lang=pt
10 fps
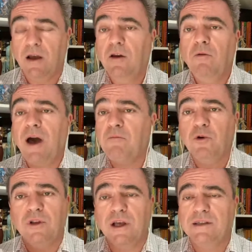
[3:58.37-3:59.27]
Não há
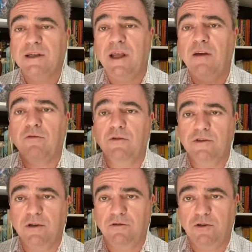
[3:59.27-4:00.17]
mudança nem
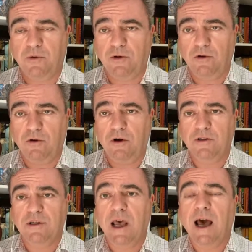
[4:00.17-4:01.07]
evolução dos protocolos.